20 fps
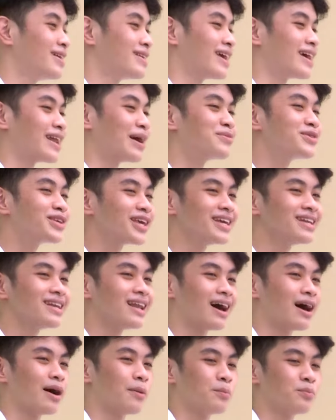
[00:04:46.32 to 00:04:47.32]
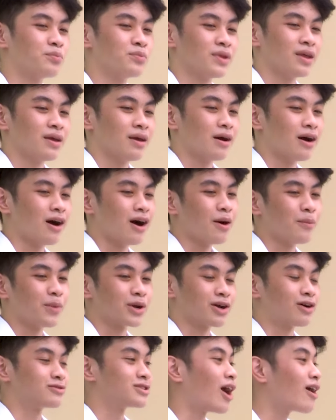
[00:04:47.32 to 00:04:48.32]
và thậm chí là uh,
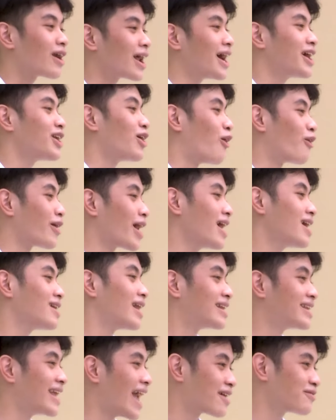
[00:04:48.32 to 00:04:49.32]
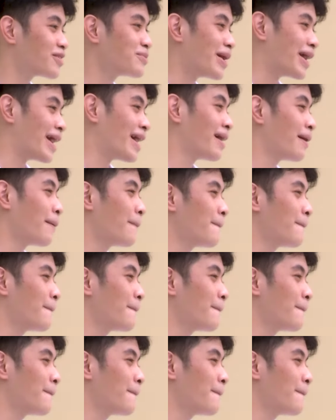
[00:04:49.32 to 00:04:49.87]
mình còn tỏ ra thái độ khá là lạnh nhạt với mẹ